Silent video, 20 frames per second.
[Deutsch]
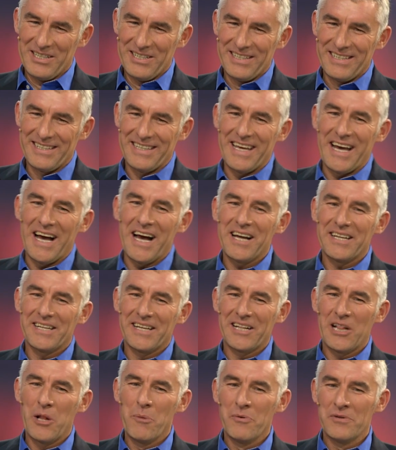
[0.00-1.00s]
habt? Ja, ihr,
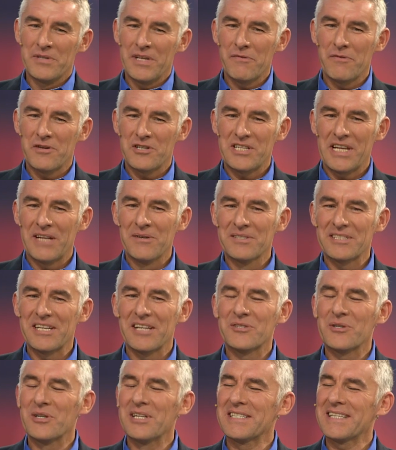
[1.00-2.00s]
der Klopp und ich verstehen Habt ihr euch
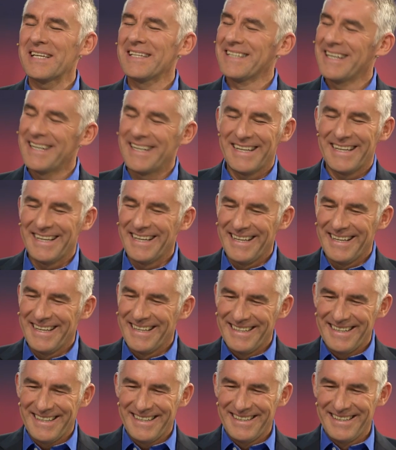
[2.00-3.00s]
gehauen hinterher noch im äh,
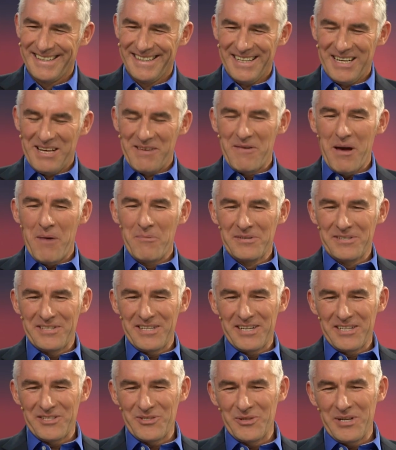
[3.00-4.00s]
Kabinengang? Wir oder? haben uns
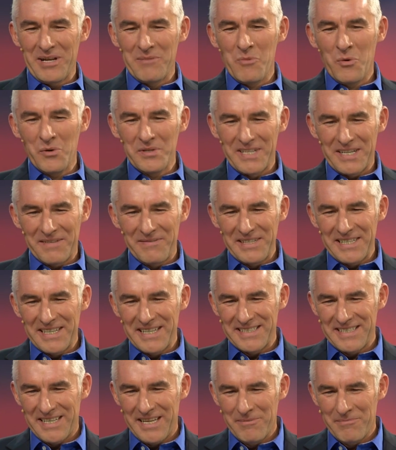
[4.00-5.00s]
ja schon am Montag wieder
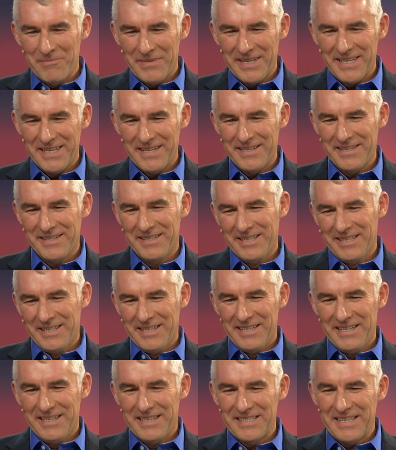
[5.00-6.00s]
gesehen bei der
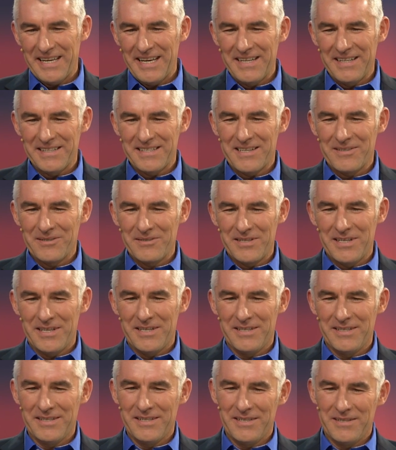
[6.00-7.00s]
äh, Trainertagung
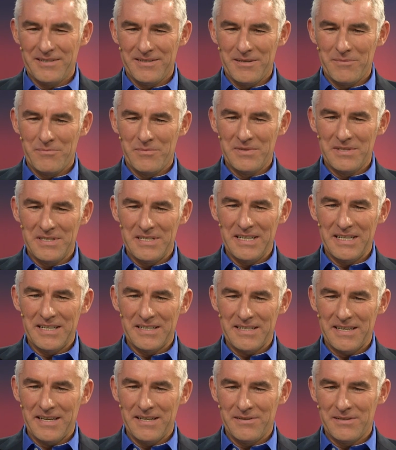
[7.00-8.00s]
der, äh, der
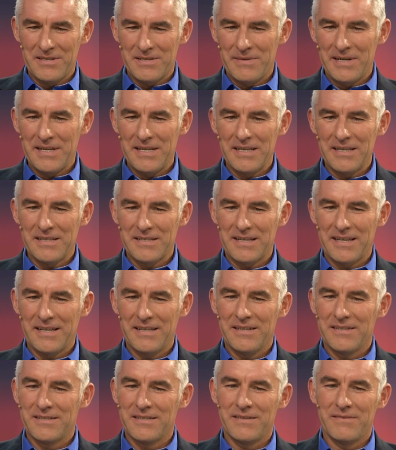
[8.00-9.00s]
Bundesliga-Trainer und
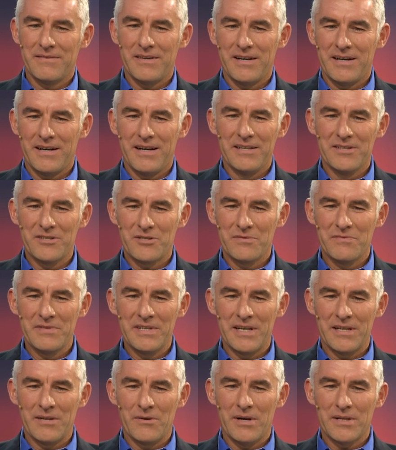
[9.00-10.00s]
Zweitliga-Trainer. Da war alles schon
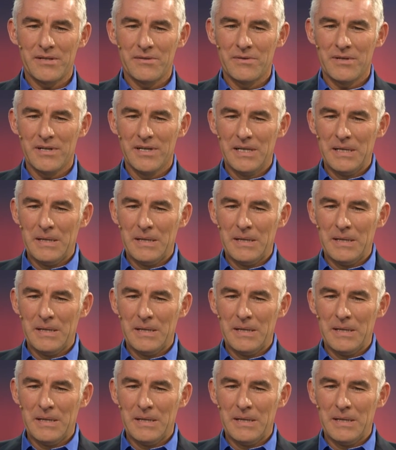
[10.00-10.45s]
wieder in Ordnung.